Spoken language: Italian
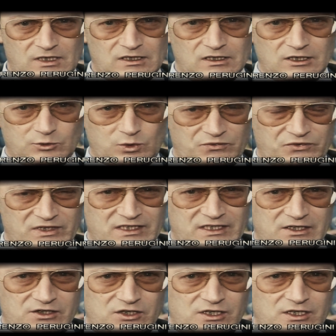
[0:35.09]
La tua
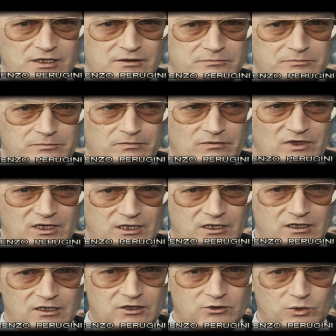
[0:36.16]
fantasia,
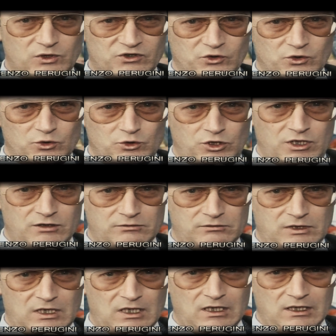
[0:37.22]
i tuoi sogni
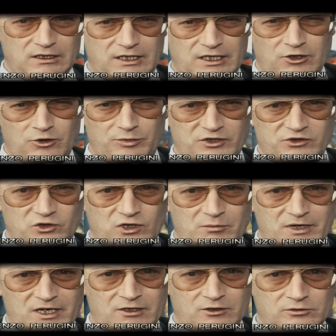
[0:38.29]
ti hanno preso la
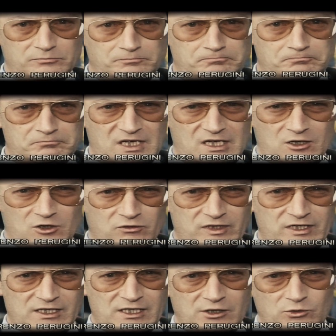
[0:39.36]
mano e
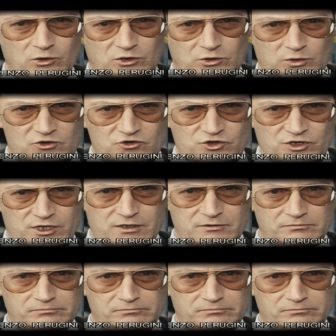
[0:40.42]
governano il tuo agire.